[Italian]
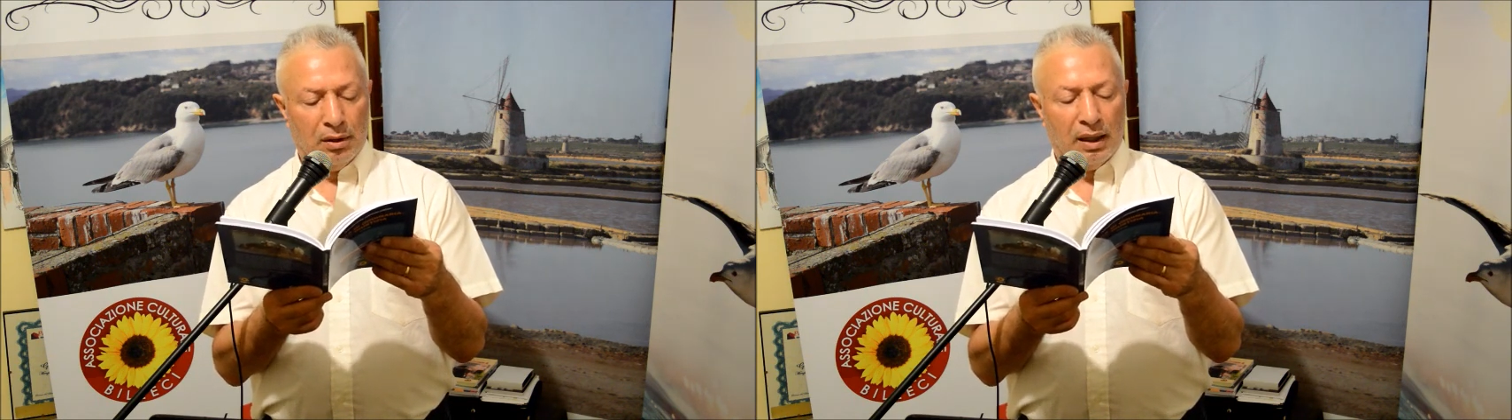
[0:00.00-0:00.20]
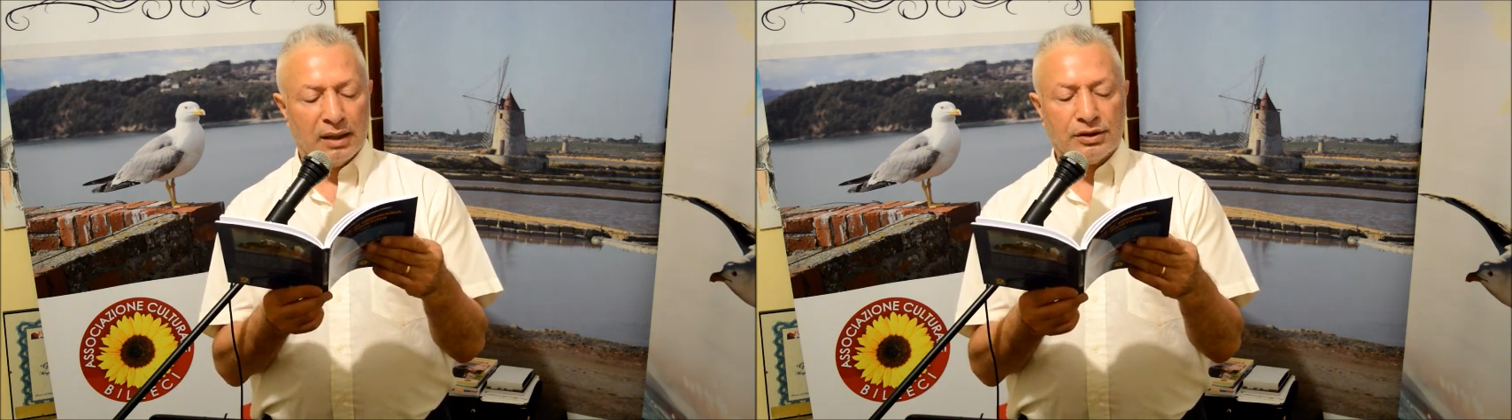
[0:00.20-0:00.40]

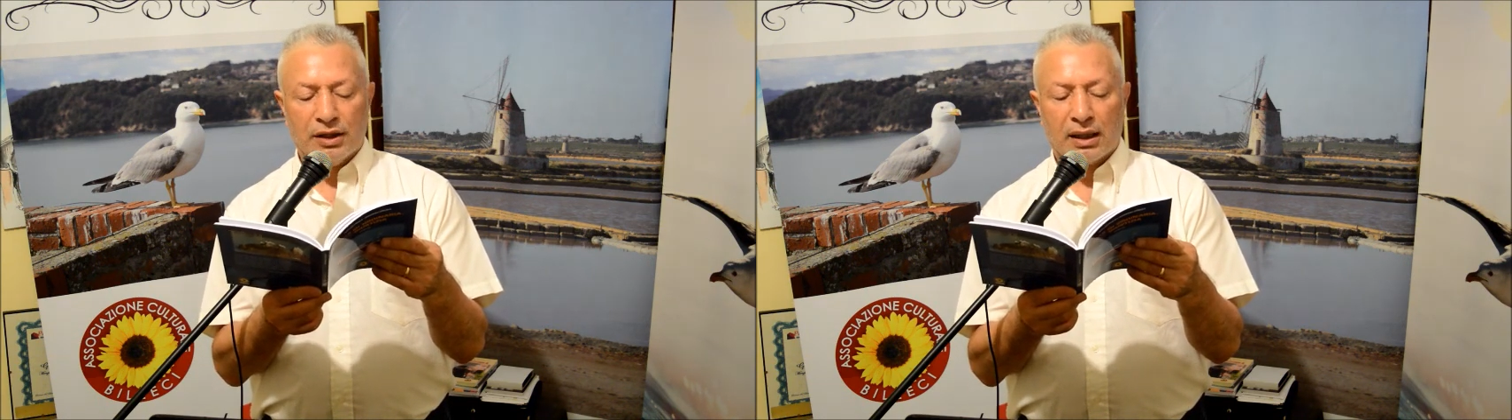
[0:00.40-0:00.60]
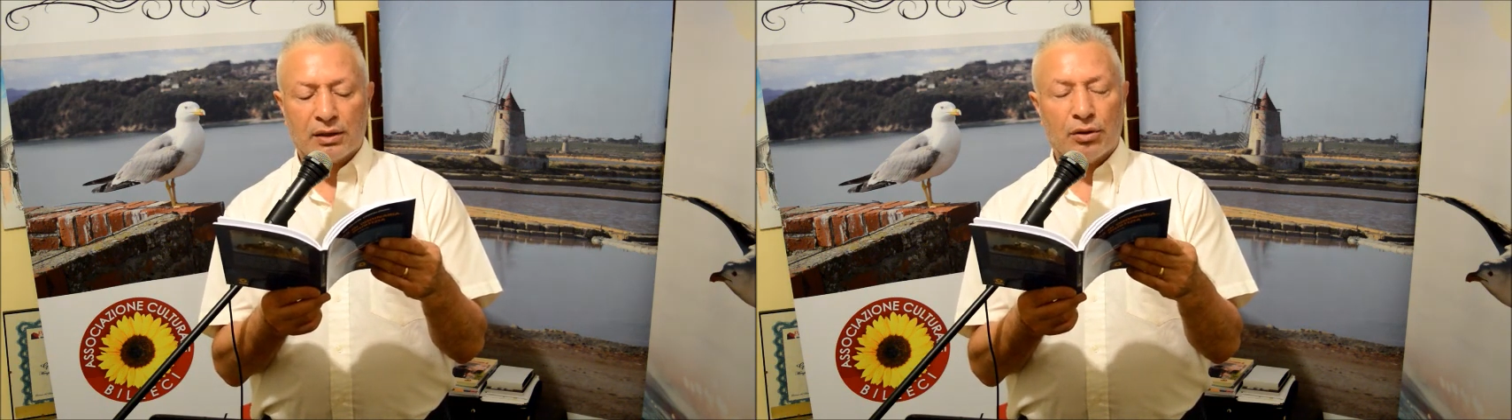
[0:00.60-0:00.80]
e
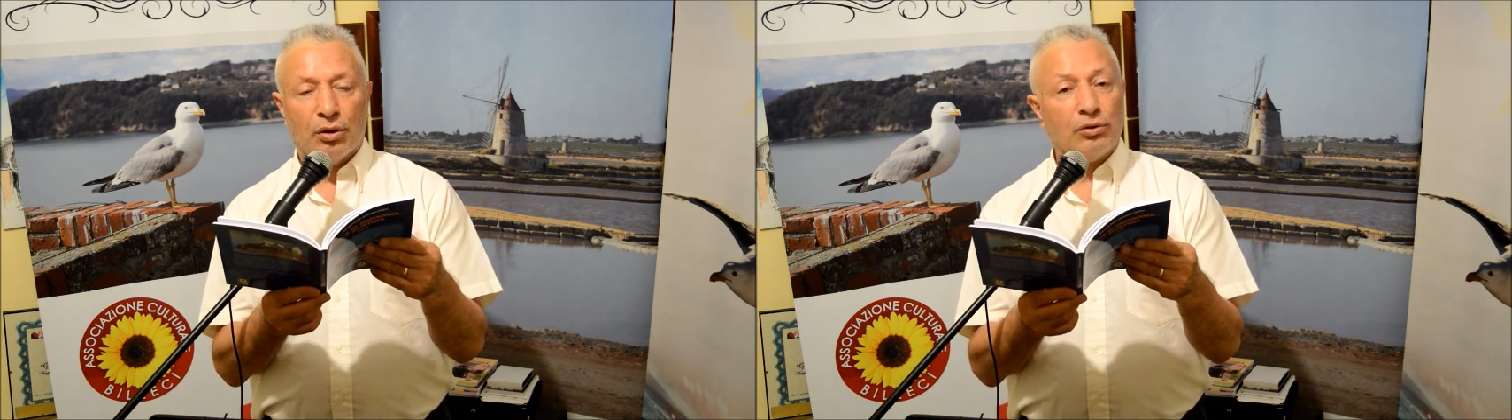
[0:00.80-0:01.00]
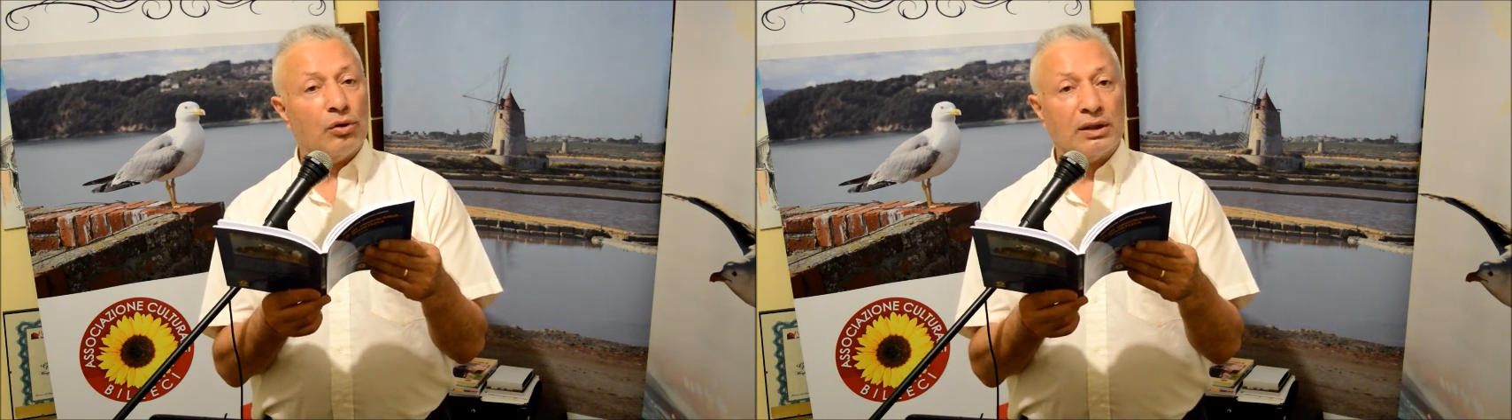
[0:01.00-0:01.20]
certo
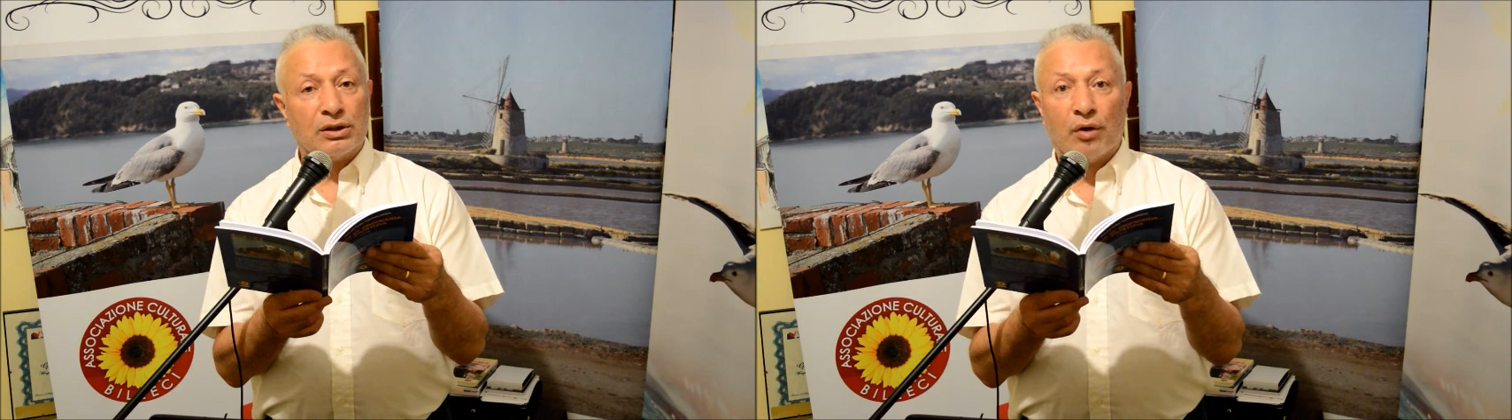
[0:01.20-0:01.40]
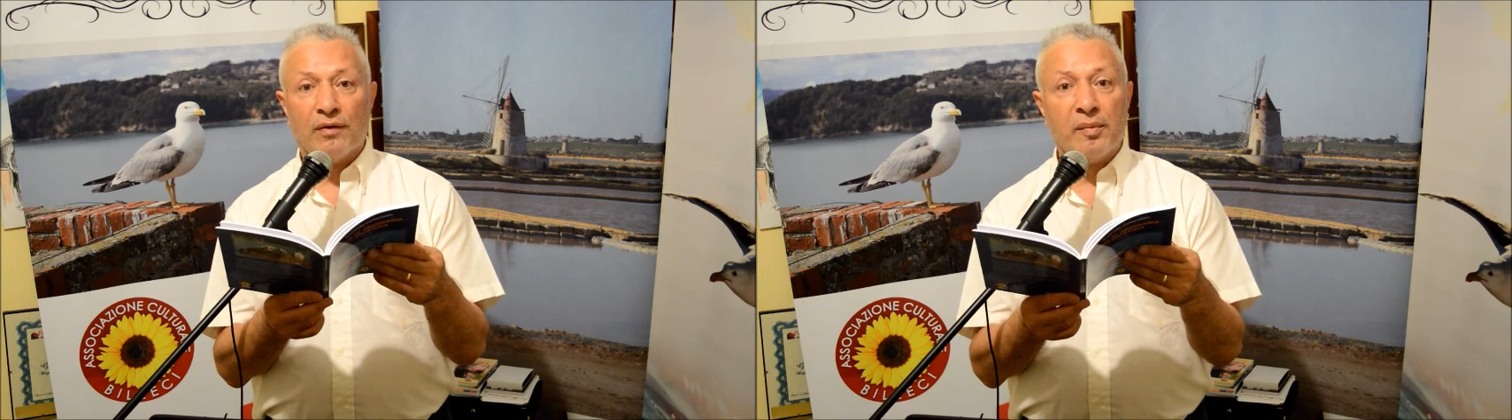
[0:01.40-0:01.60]
non li
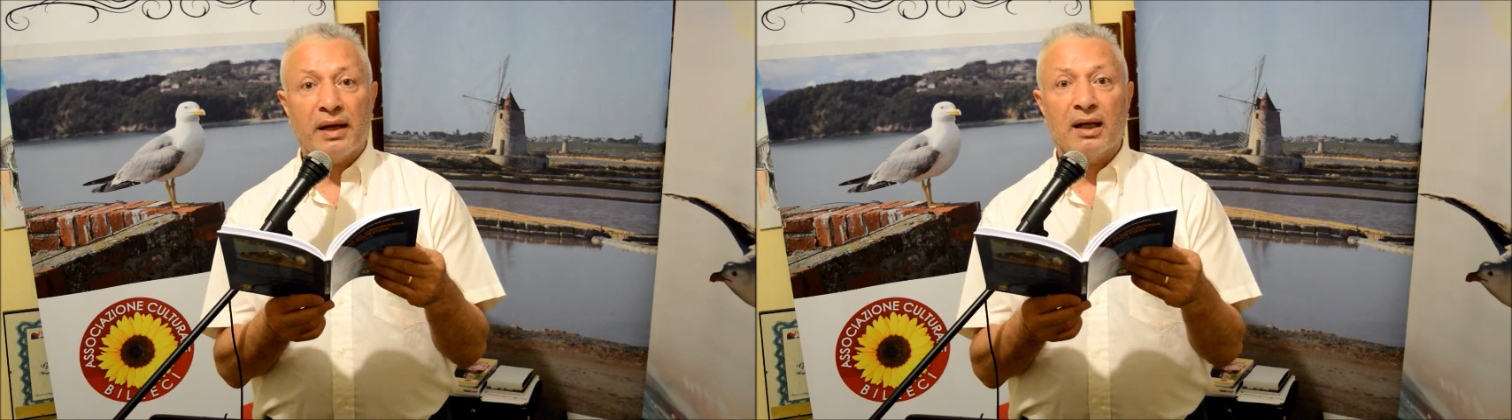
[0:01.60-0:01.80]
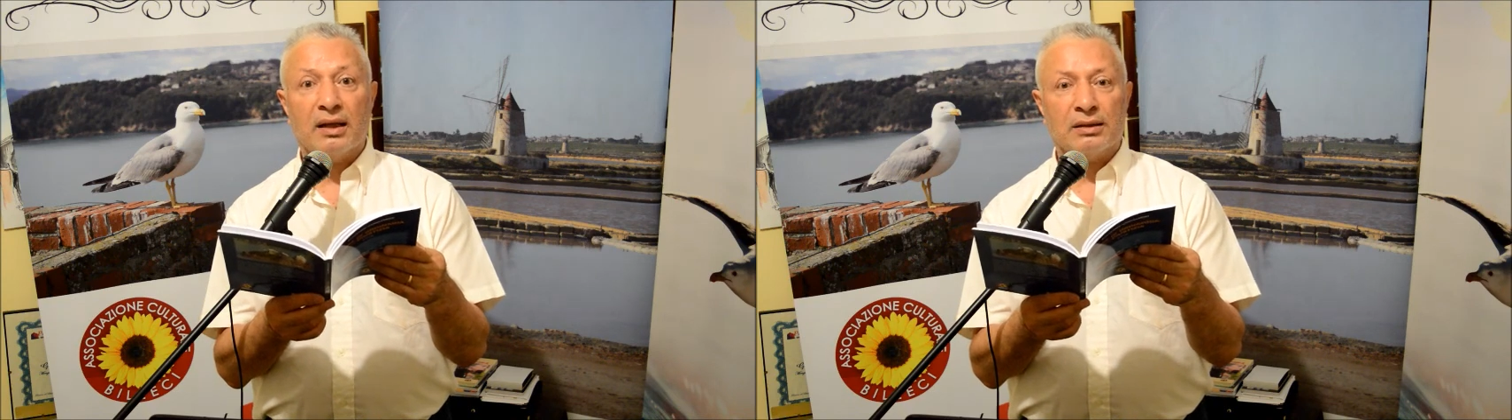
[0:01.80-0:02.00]
trovi mai
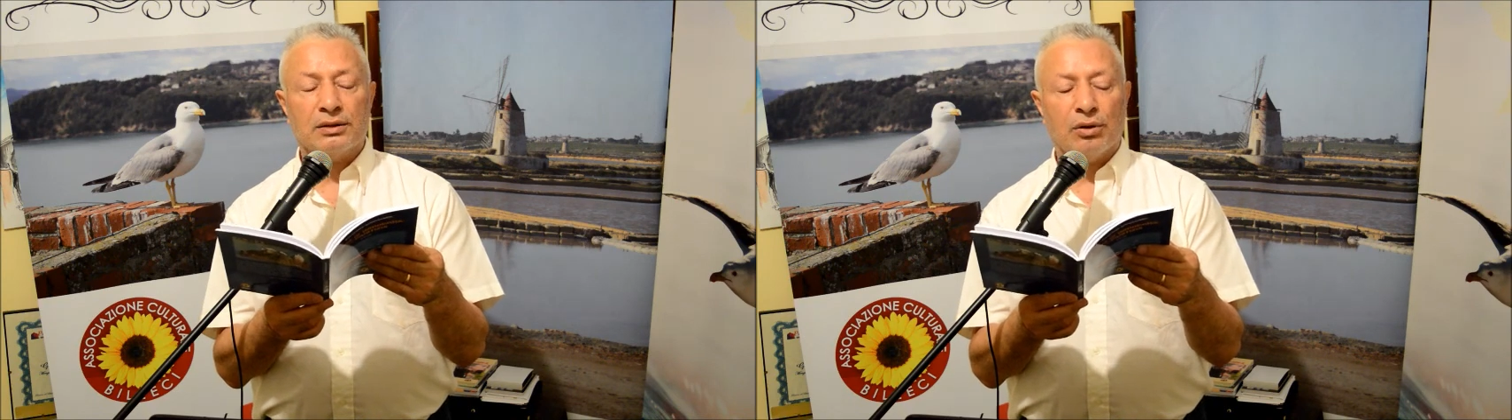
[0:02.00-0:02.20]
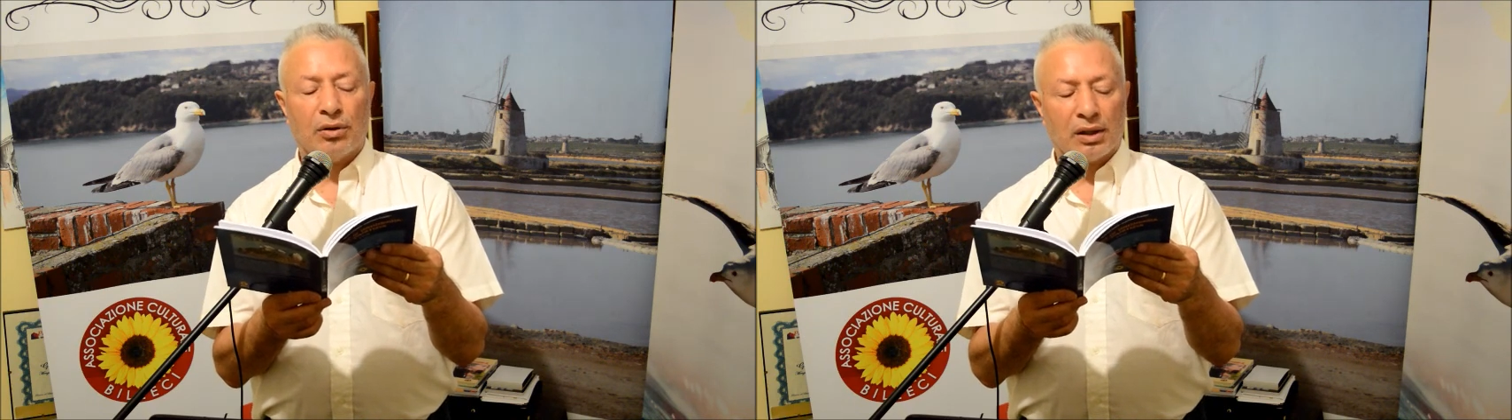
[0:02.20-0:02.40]
alle
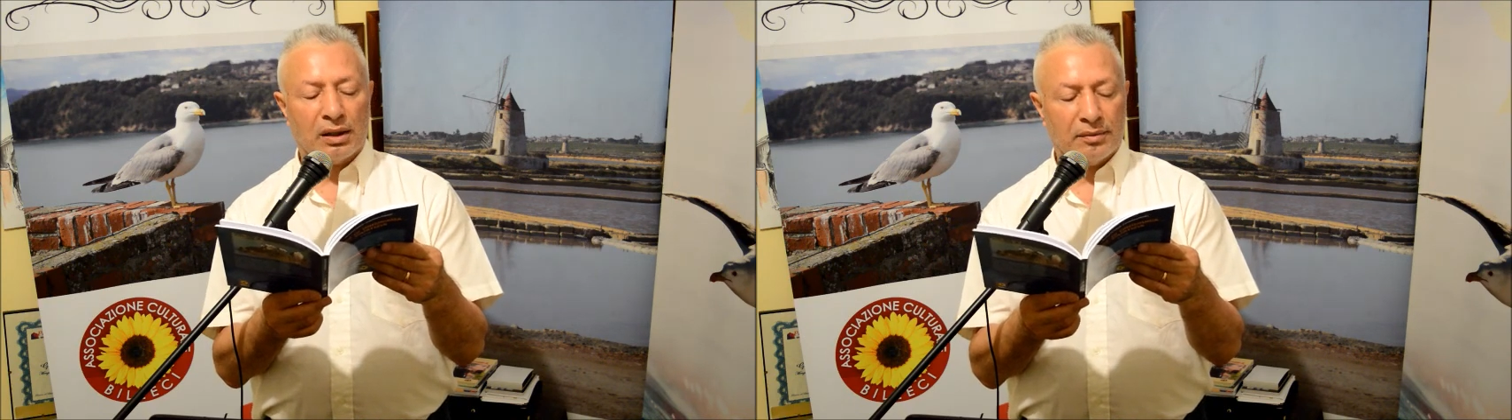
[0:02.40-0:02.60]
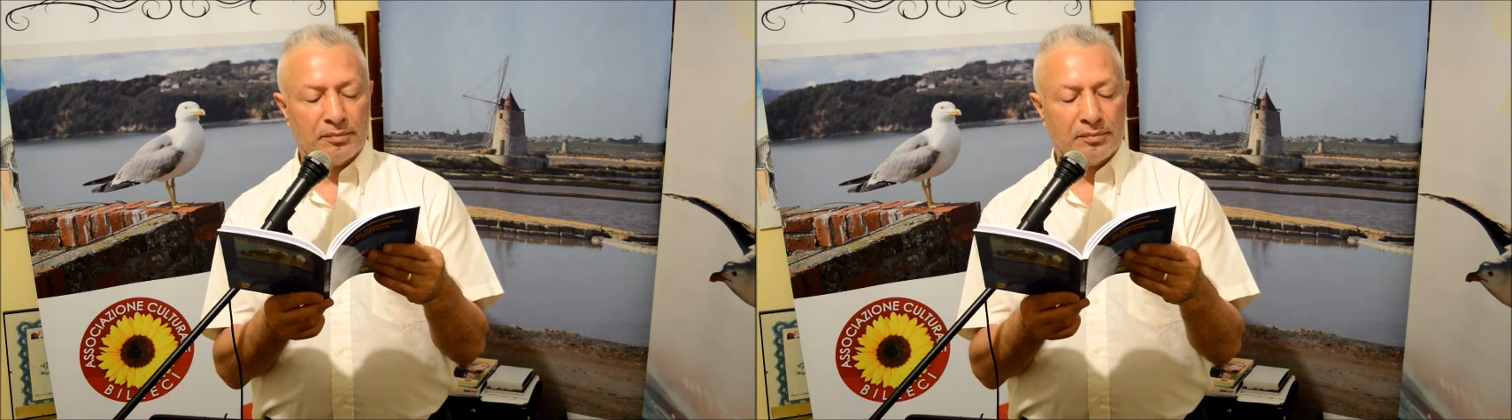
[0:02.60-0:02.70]
Azzorre.